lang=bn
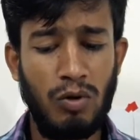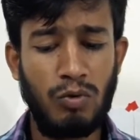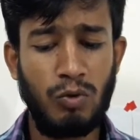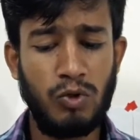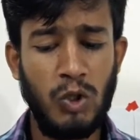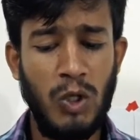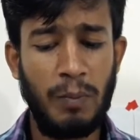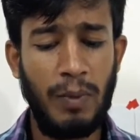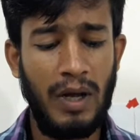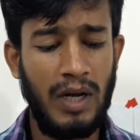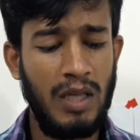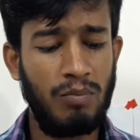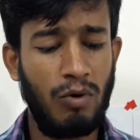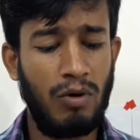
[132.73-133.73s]
কুচুরি
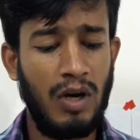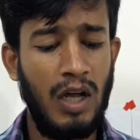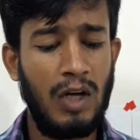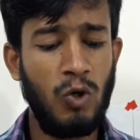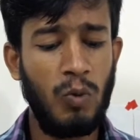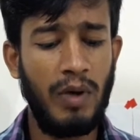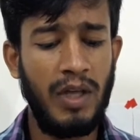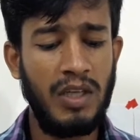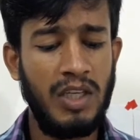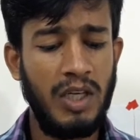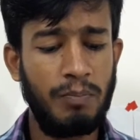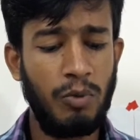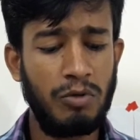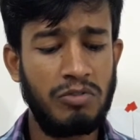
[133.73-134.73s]
পানাই ভরা ডোবায়
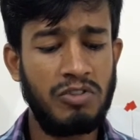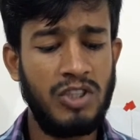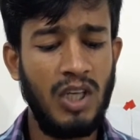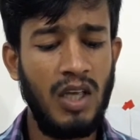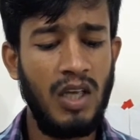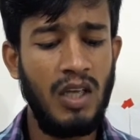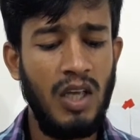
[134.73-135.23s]
গিয়ে পড়ছে